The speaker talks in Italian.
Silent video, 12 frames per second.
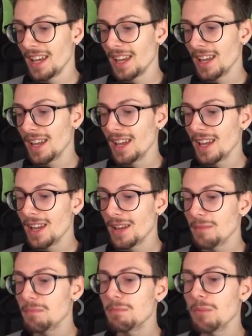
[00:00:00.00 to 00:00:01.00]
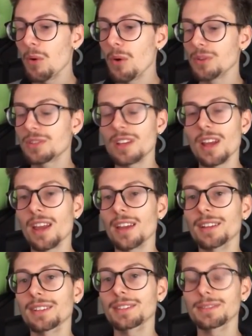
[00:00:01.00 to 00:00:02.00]
E boh,
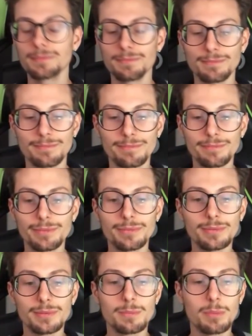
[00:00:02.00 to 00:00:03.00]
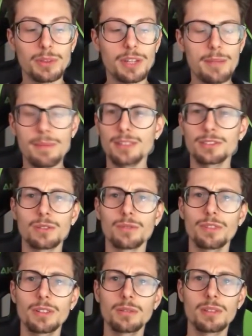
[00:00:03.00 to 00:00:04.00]
cioè, mm, potrebbe essere
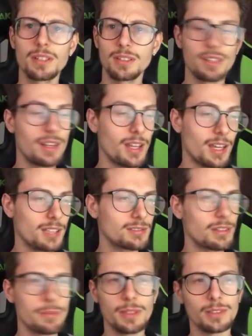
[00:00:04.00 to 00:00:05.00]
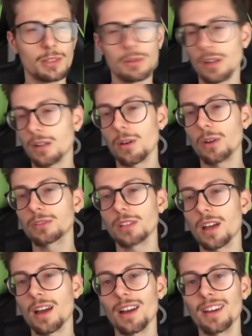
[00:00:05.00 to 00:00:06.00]
un video di, di ringraziamenti,
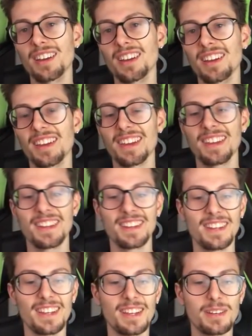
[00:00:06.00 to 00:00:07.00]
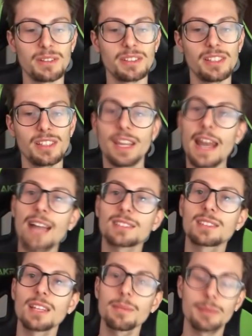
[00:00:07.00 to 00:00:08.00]
qualcosa. E... Quindi
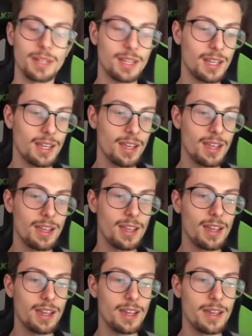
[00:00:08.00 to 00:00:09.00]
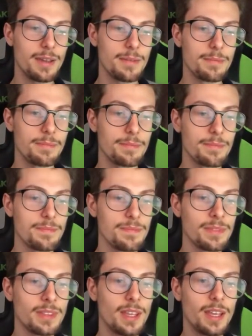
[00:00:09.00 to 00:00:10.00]
grazie perché, ehm,
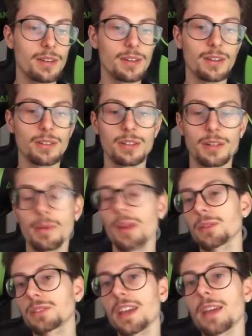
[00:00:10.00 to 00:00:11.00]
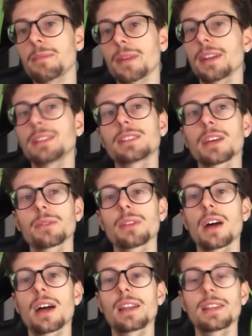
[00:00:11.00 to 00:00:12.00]
eh, ripeto sempre, è iniziato
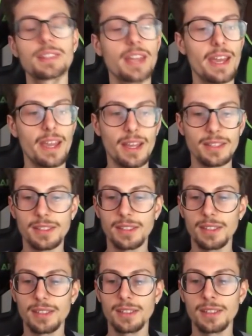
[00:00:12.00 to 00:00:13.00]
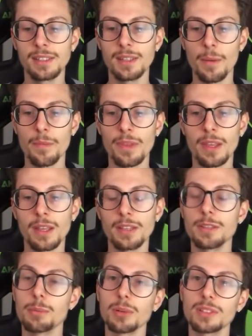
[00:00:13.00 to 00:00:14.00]
dall'idea di,
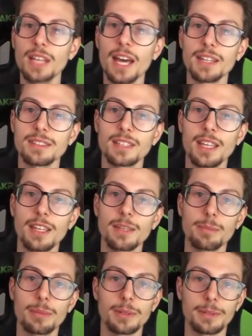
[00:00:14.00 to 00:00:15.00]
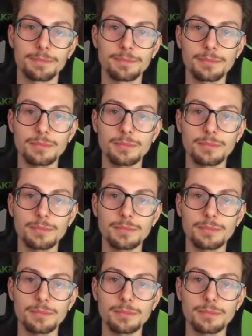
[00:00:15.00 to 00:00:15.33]
di portare Escape